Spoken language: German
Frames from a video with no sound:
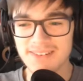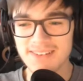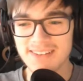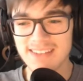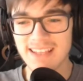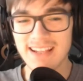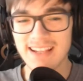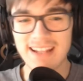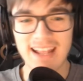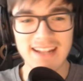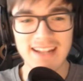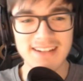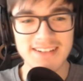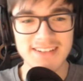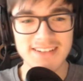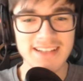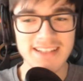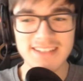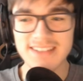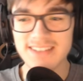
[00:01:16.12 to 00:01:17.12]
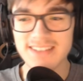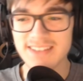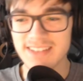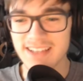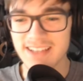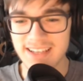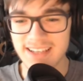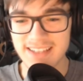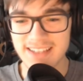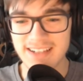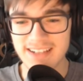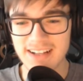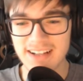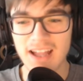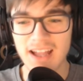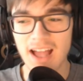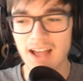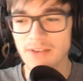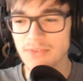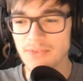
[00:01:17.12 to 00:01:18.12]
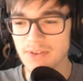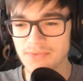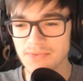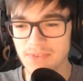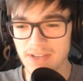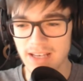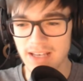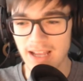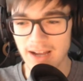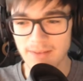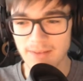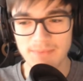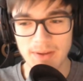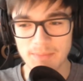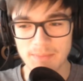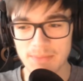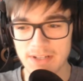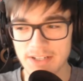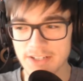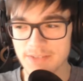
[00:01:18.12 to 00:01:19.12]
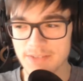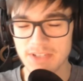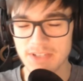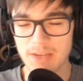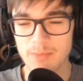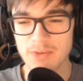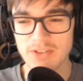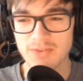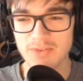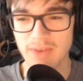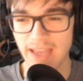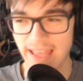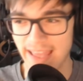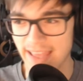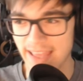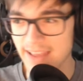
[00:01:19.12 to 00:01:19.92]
dann hatte ich links richtige Grafikfehler am, am Bildschirm. Ich dachte mir so, hä?